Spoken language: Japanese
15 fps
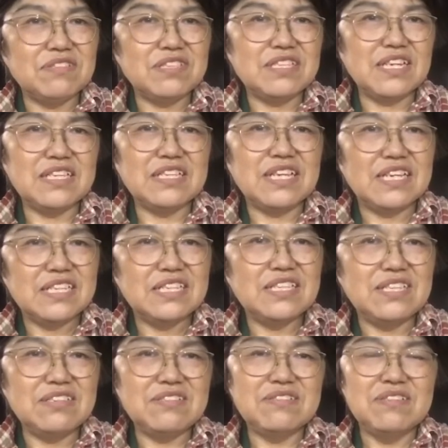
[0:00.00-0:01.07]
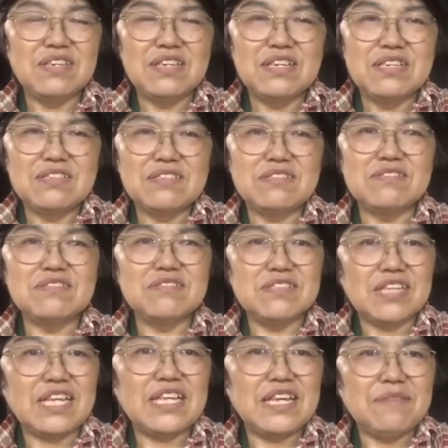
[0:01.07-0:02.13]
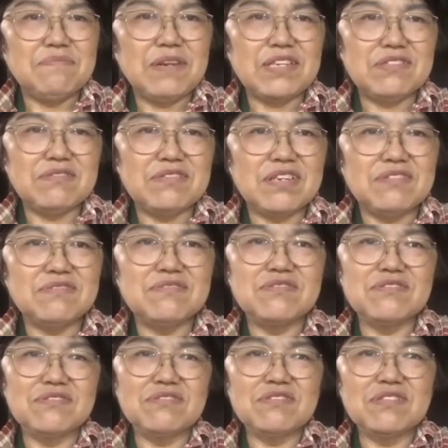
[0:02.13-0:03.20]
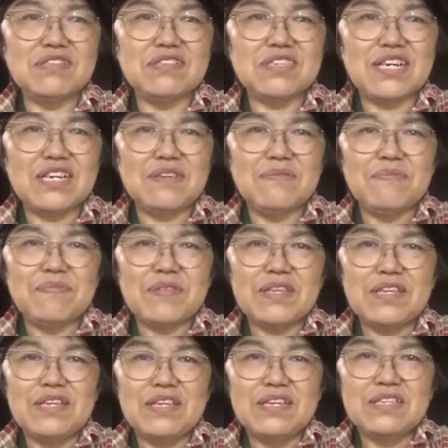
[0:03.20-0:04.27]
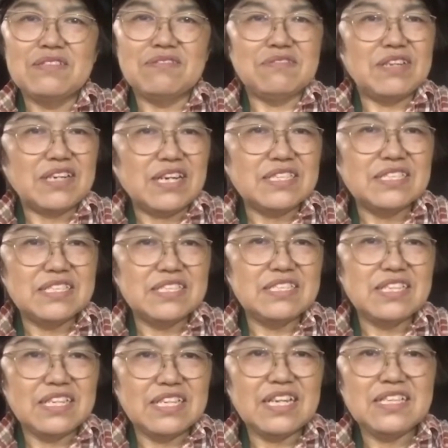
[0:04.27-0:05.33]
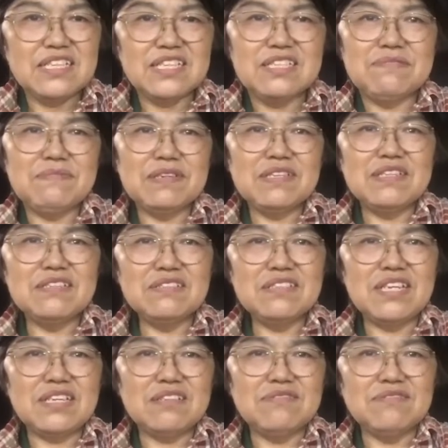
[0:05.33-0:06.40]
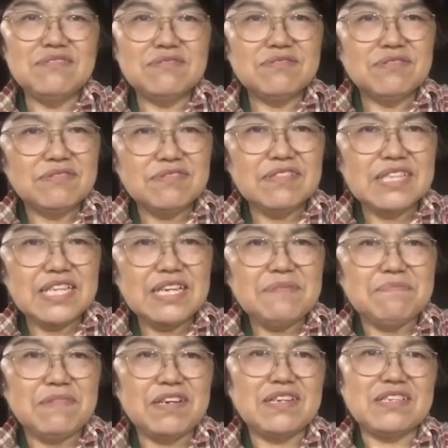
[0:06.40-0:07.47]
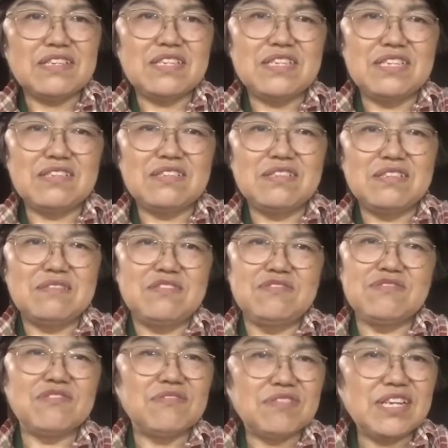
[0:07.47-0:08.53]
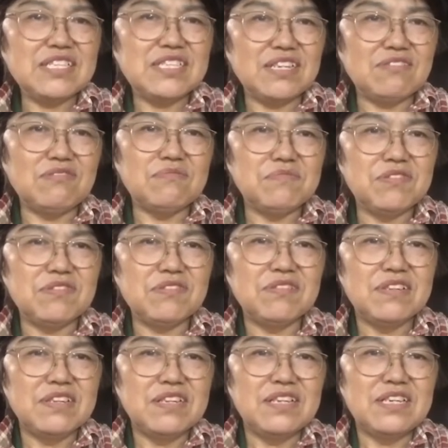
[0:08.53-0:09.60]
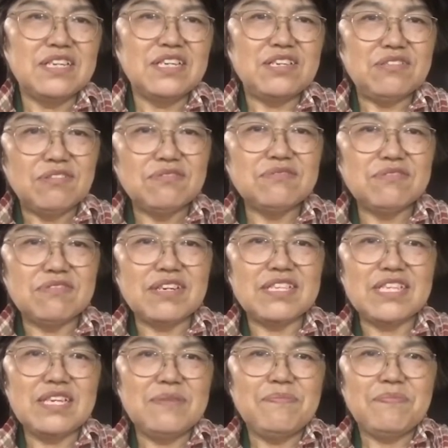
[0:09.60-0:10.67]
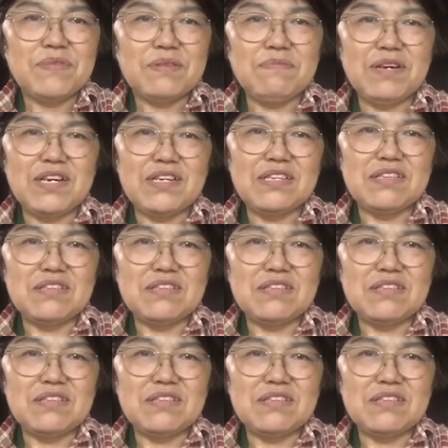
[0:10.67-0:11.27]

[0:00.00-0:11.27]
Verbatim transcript: やんないっていう風なね、まあ、そんな風潮っていうかそんな感じに、ね、なってしまってるんでそそこでね、まあ、勇気を出してゴミを拾うとかね、まあ、